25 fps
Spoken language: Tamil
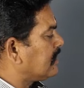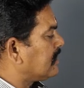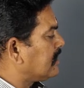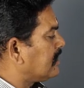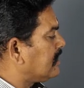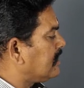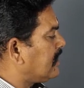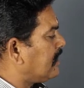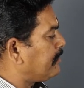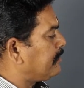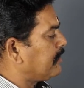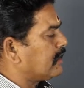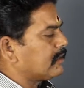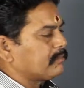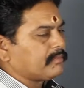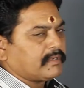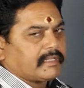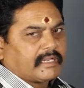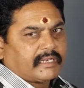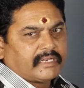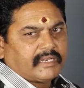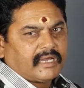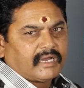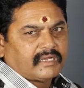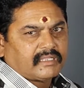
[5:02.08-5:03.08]
இதில் இல்லை
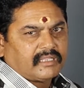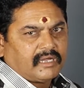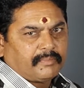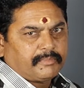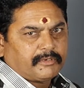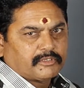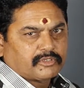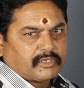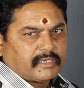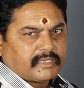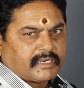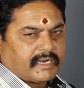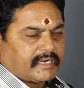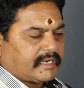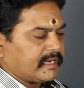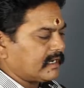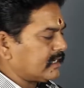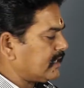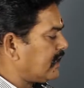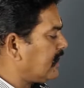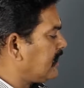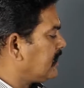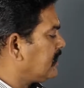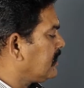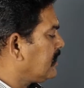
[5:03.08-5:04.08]
அப்படின்னும்போது என்ன ஆகுது அப்படின்னு சொல்லி
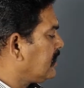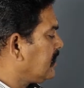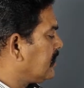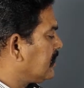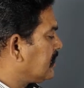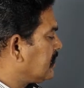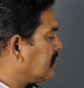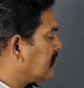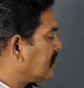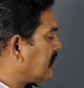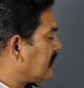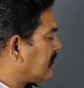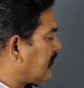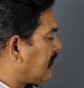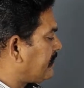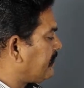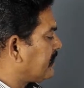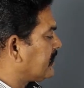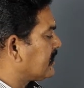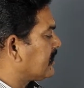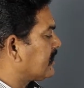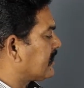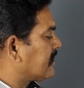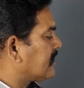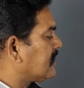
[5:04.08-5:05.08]
கேட்டிங்கன்னா இதில்
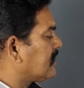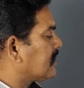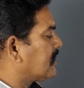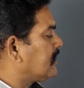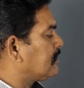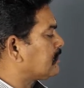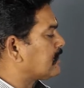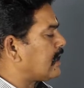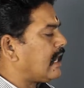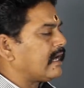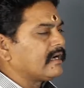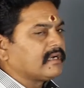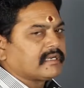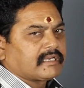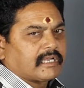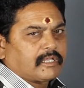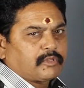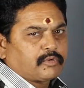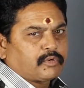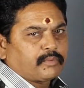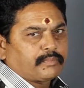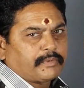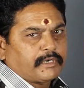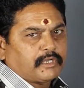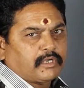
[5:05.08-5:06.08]
நவ கிரகங்களும் ராகுக்கு
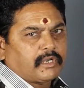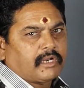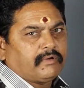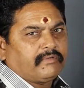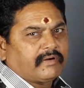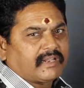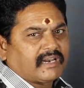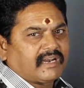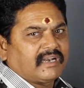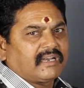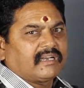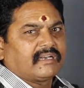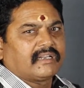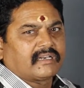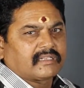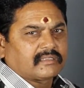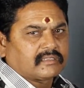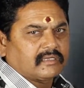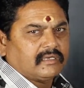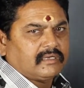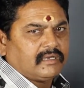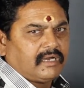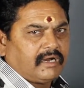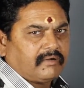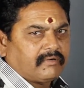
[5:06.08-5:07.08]
எதுக்கும் பிடிக்கல வரலைன்னு
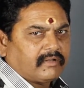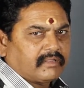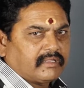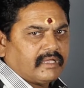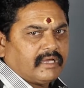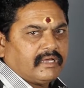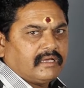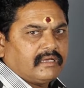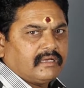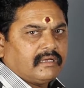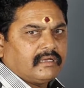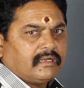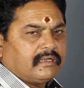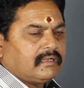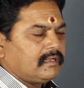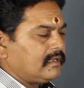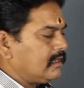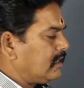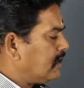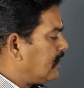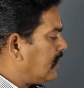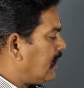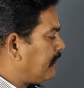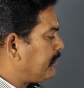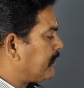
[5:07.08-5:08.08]
அர்த்தம் அவ்வளோதான்
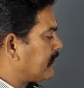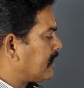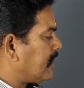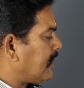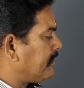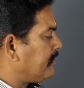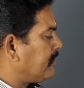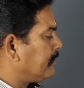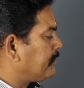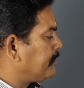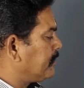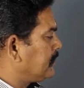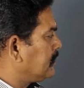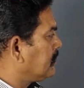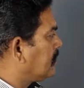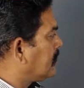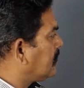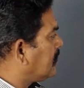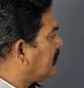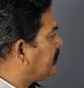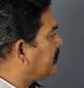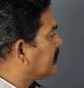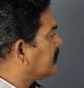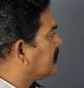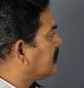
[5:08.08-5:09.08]
அப்போ நவ இந்த
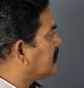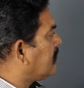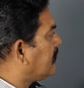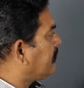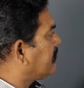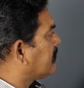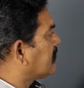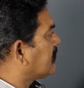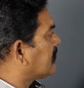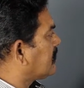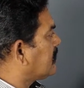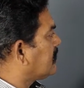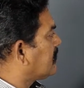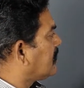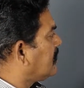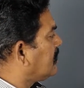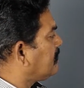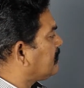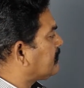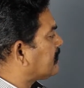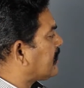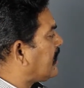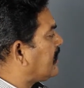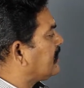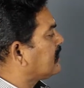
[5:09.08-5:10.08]
இதில் வந்து நவ
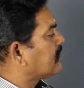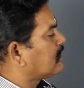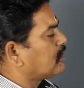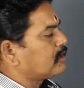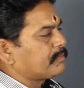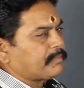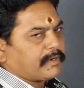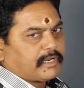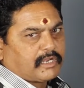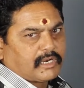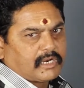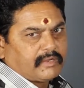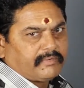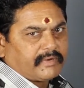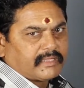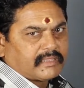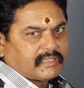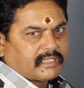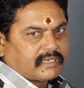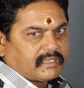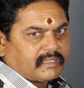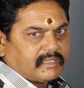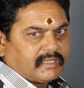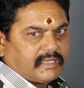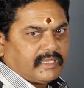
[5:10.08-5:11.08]
கிரகங்களும் ராகுக்கு பிடிக்கல
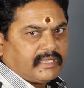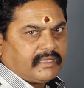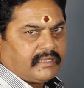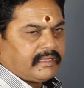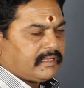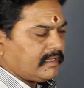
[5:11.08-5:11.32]
வந்துடுது